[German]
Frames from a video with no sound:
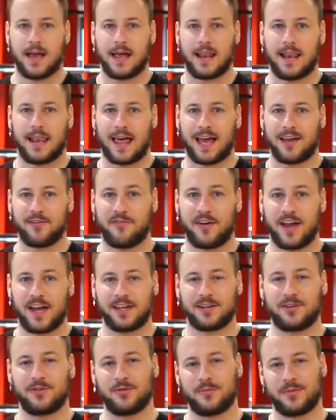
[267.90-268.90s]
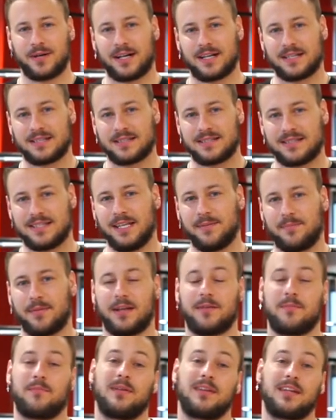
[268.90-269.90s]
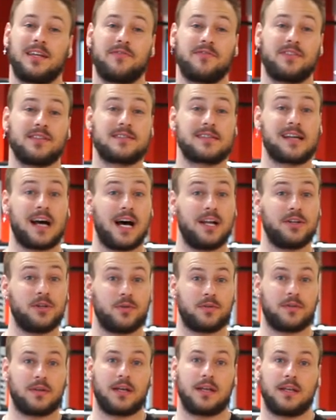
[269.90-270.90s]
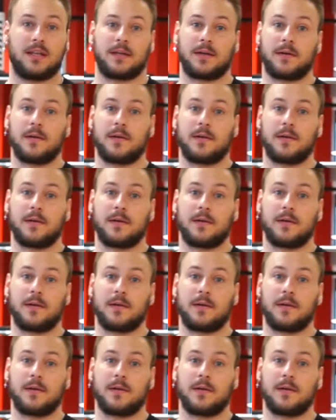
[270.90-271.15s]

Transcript: Lifehack Nummer 7 betrifft das Cardio-Training.